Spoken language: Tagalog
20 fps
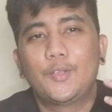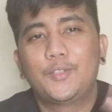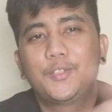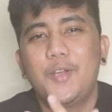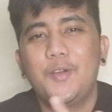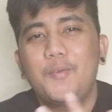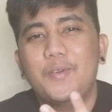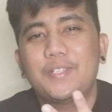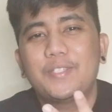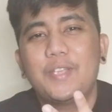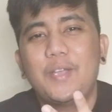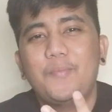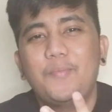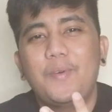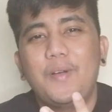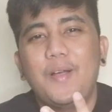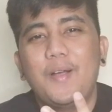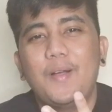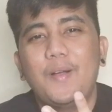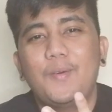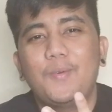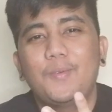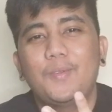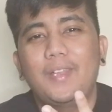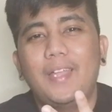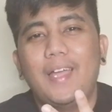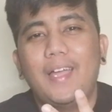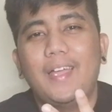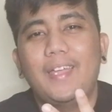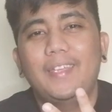Yo, what's up mga
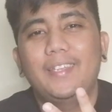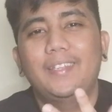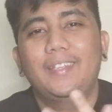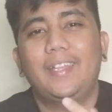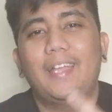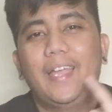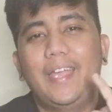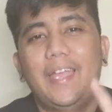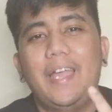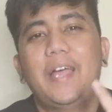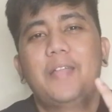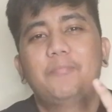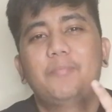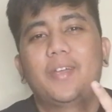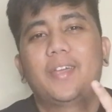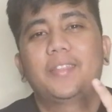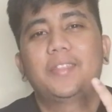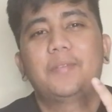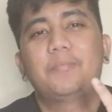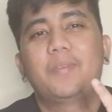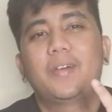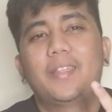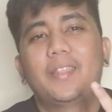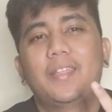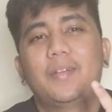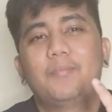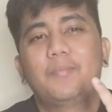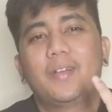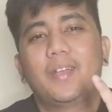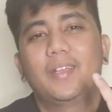kakulay? Ayan, magandang
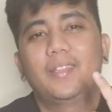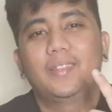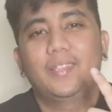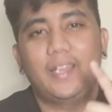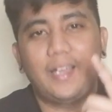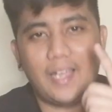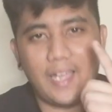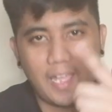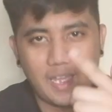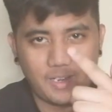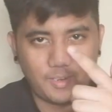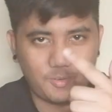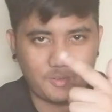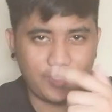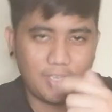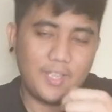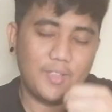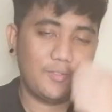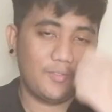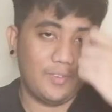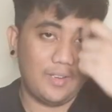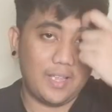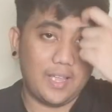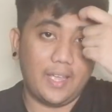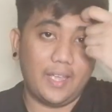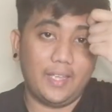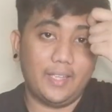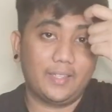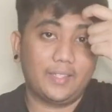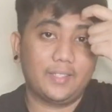magandang magandang araw sa inyong
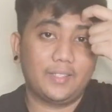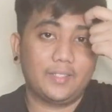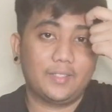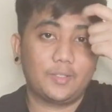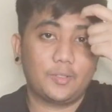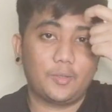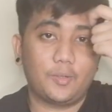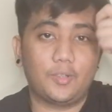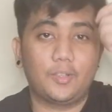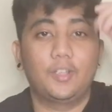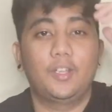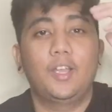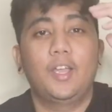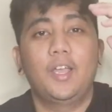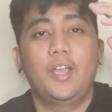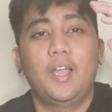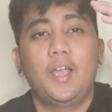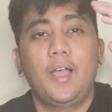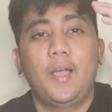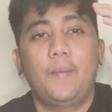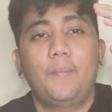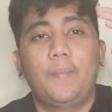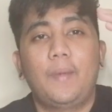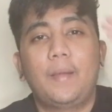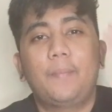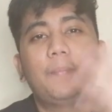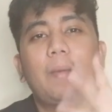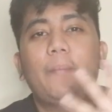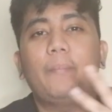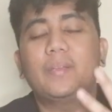lahat. So,
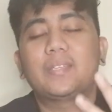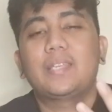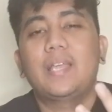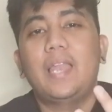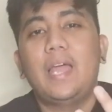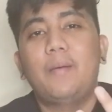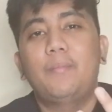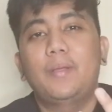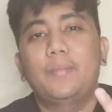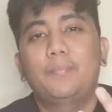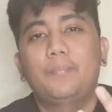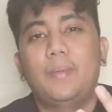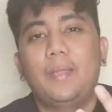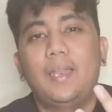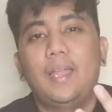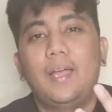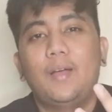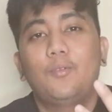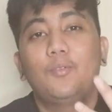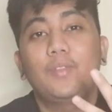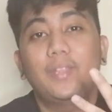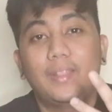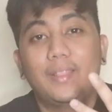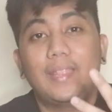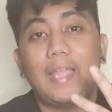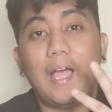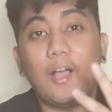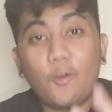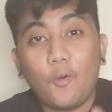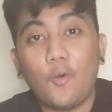magpapasalamat pala ulit
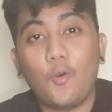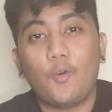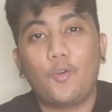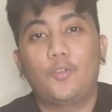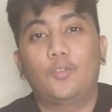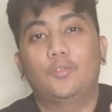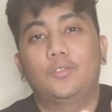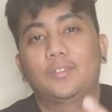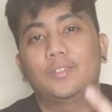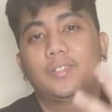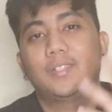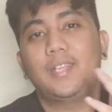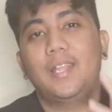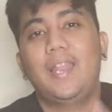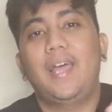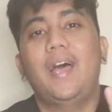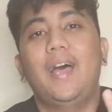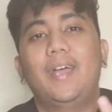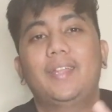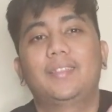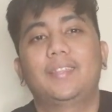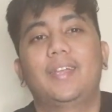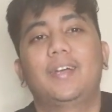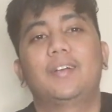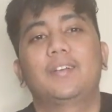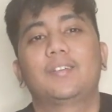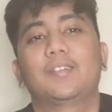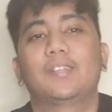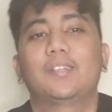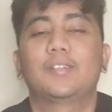ako sa lahat
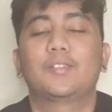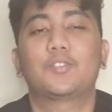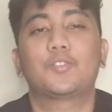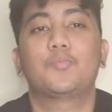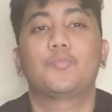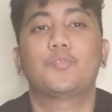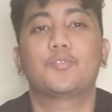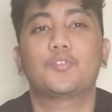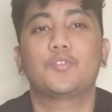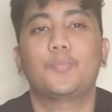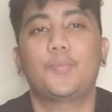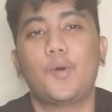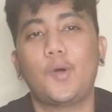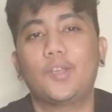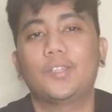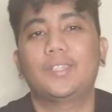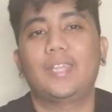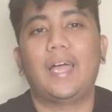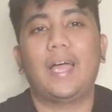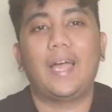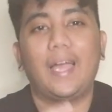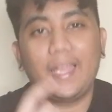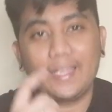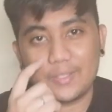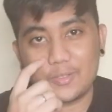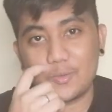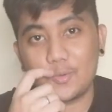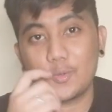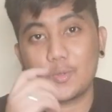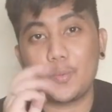ng sumusuporta
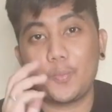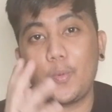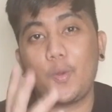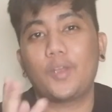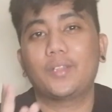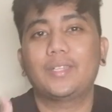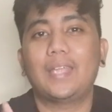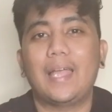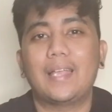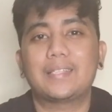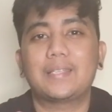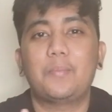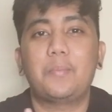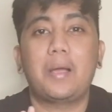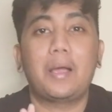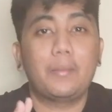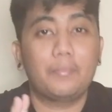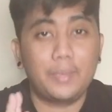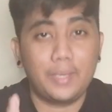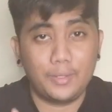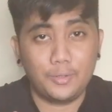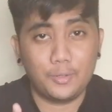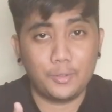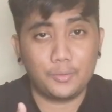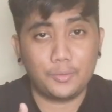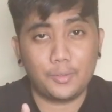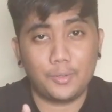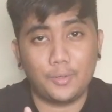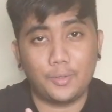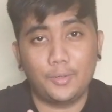at susuporta sa mga
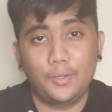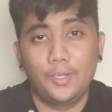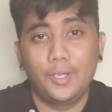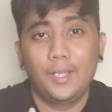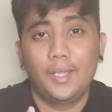video ko.